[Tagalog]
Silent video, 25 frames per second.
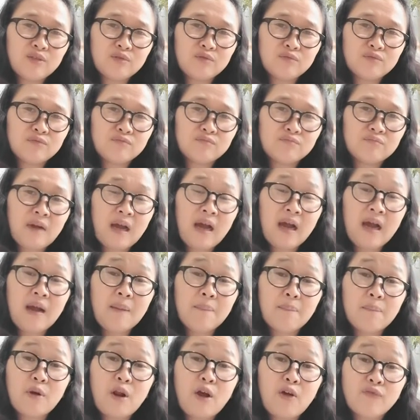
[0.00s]
yung mga
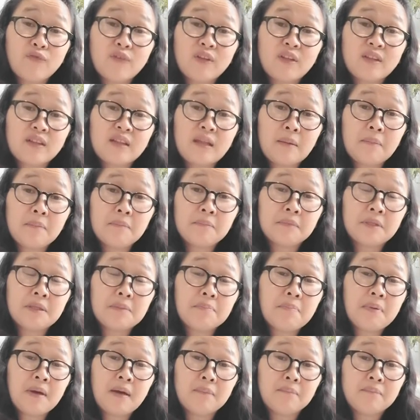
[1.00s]
prophet ng ni,